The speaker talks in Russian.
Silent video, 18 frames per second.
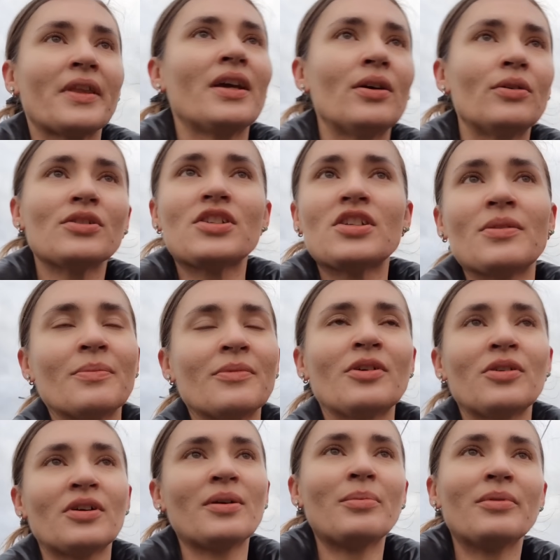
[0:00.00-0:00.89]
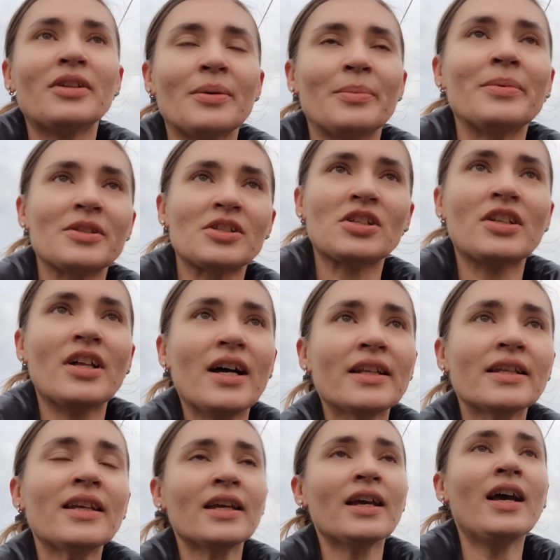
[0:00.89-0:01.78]
очень много было
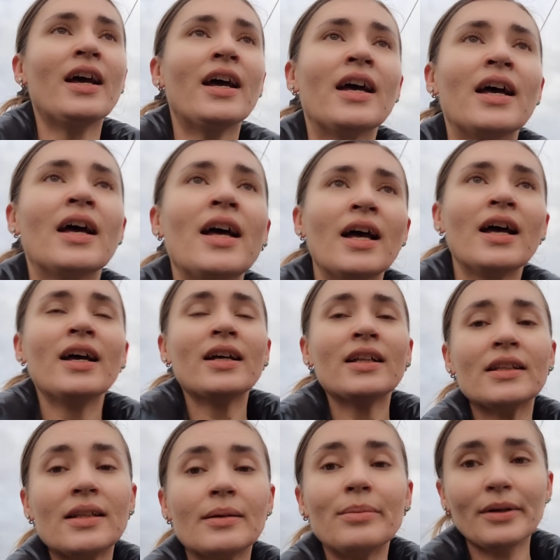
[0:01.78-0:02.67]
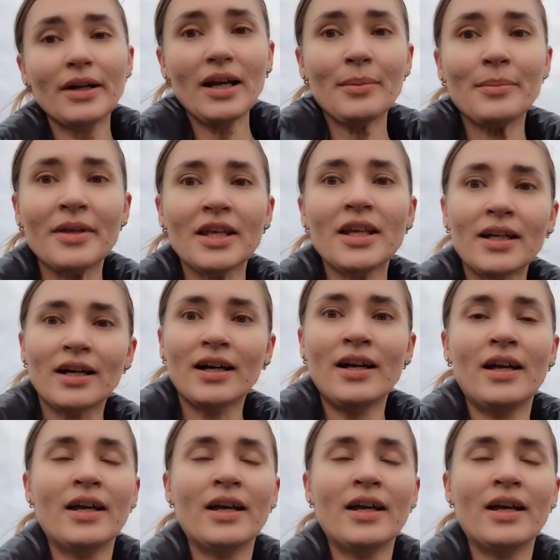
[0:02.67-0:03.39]
пожеланий. Добра, мира